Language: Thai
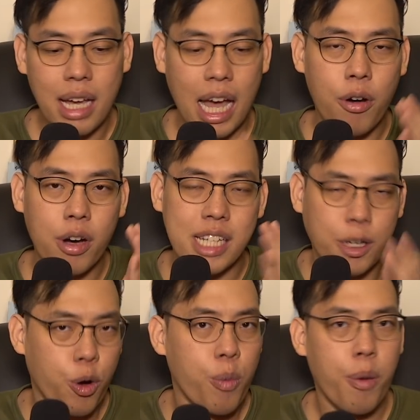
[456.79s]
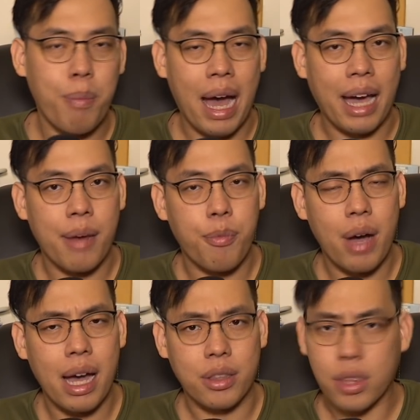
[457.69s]
เขาก็จะท้วงผมมาครับ
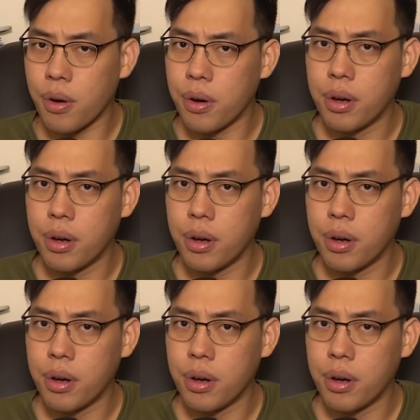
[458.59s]
ว่าโต